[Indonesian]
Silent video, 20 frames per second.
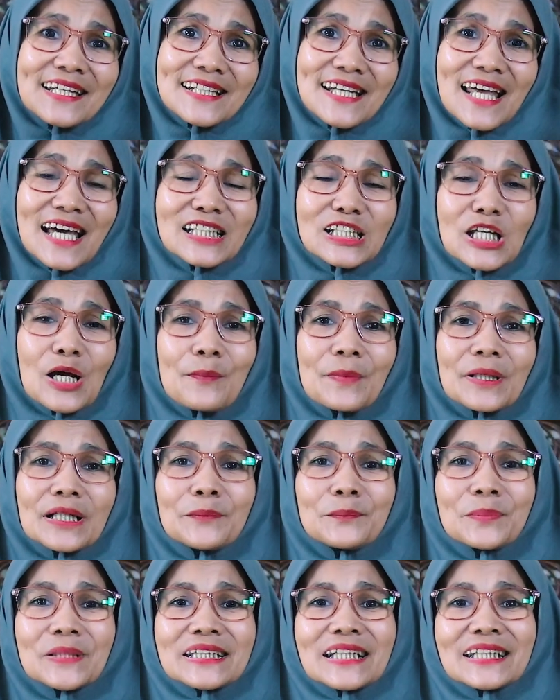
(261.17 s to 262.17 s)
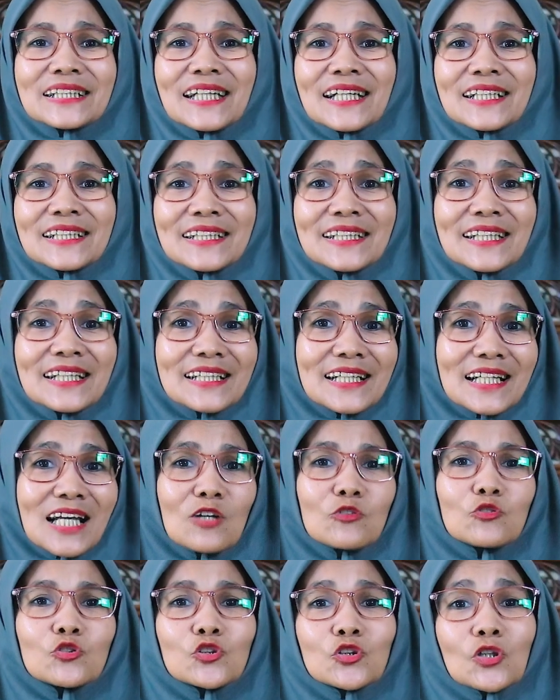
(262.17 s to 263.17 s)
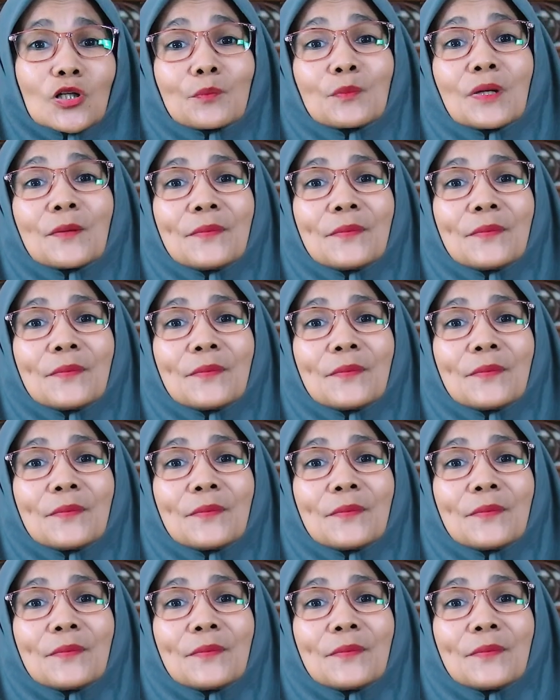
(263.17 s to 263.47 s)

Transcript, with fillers: Dan gambaran pertanyaan ini adalah untuk